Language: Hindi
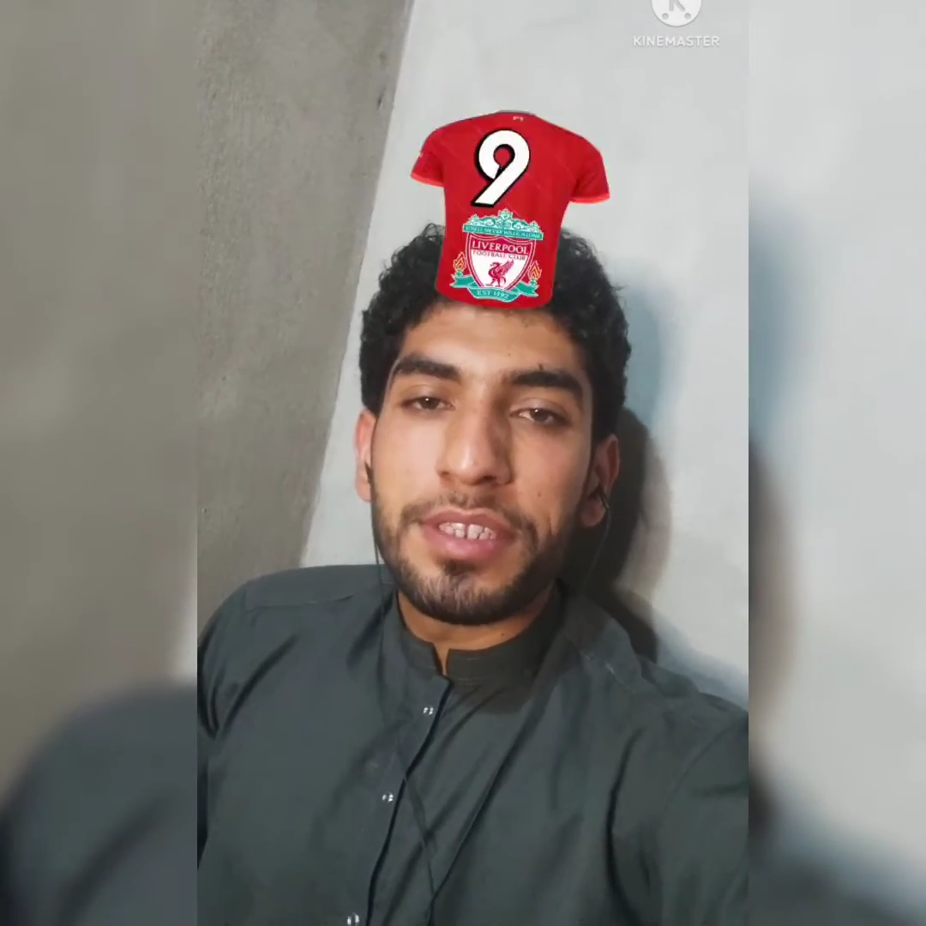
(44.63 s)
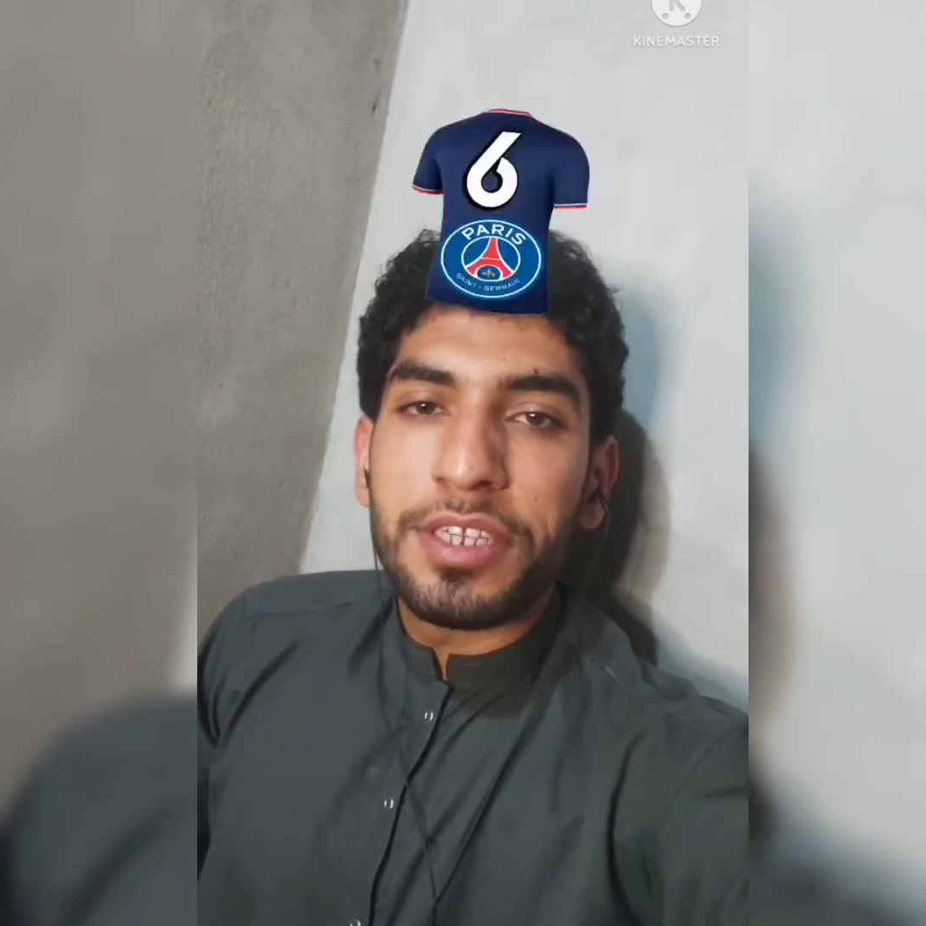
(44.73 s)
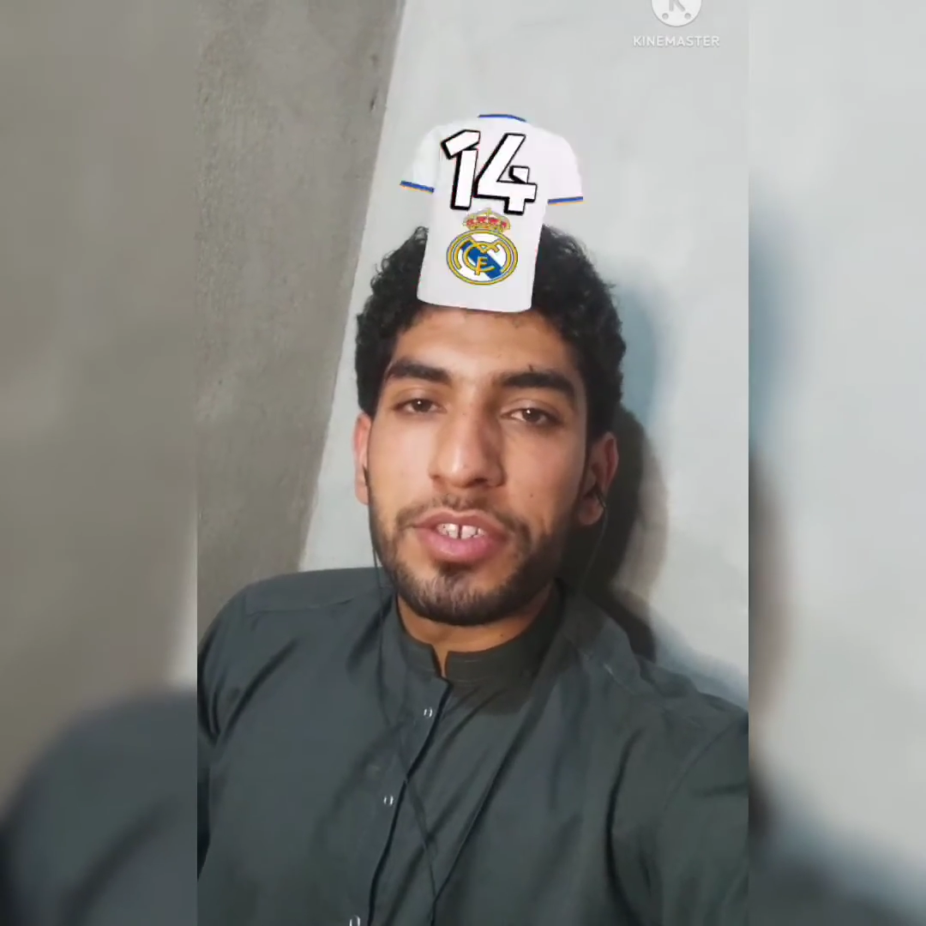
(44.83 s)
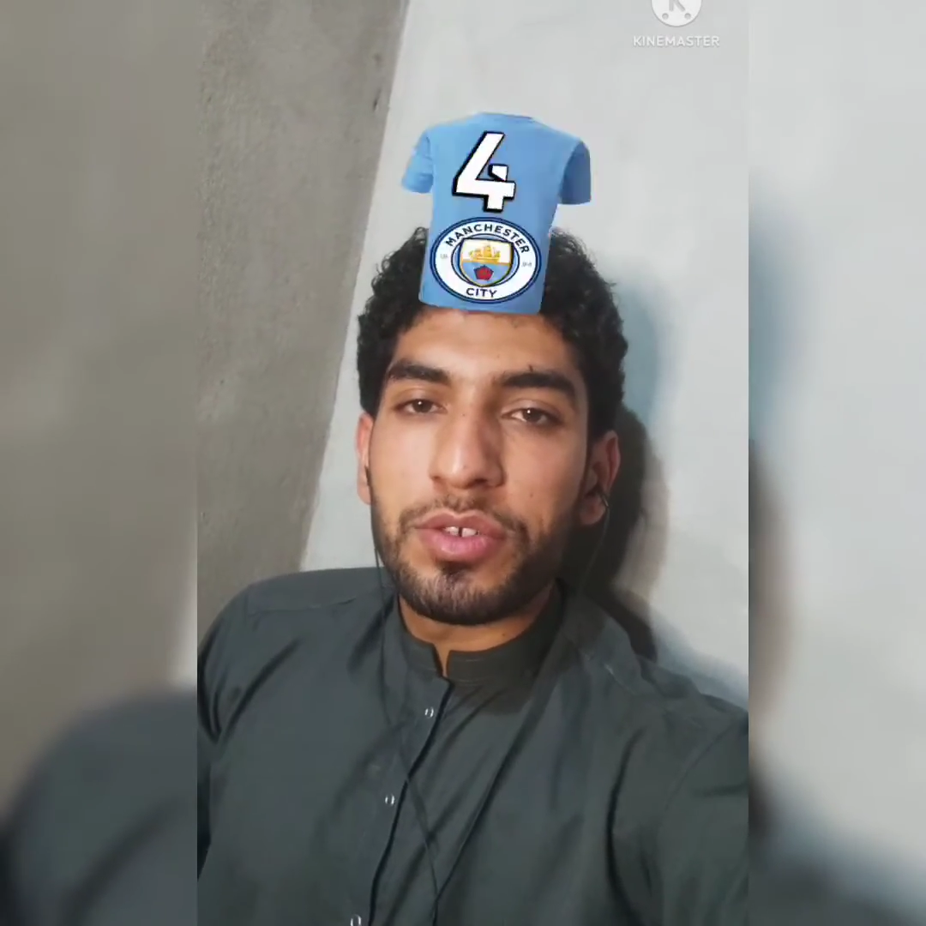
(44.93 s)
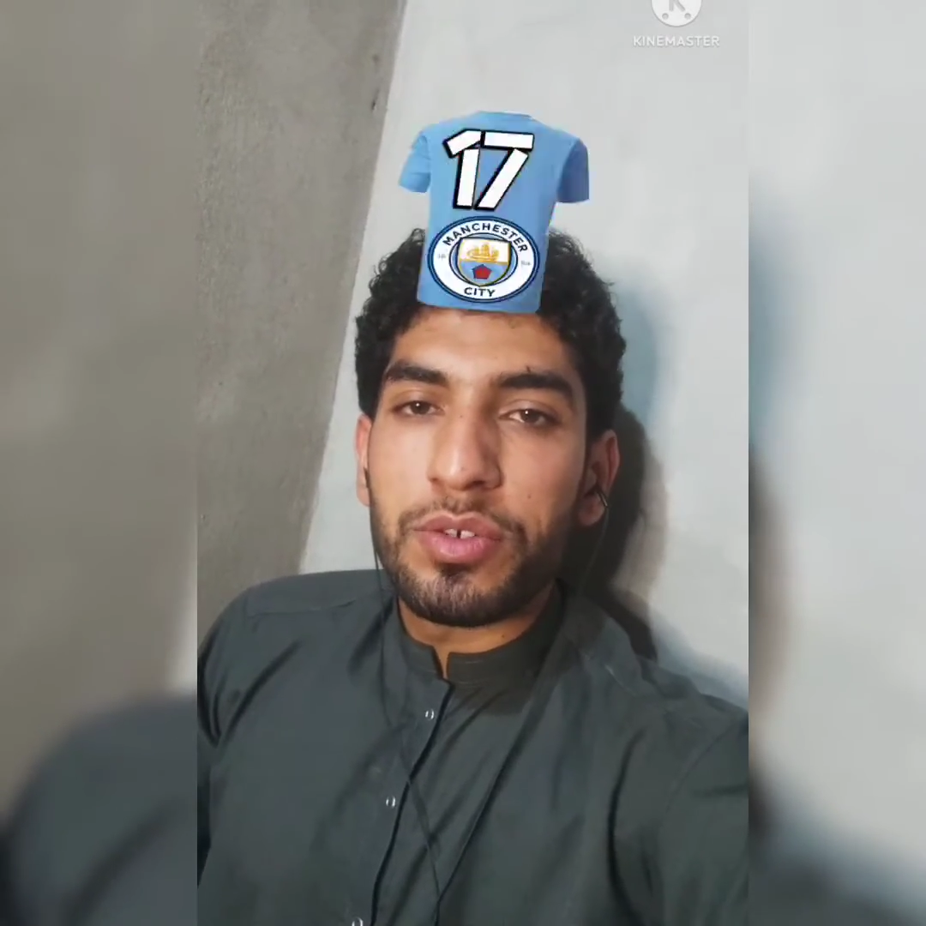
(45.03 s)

लेट्स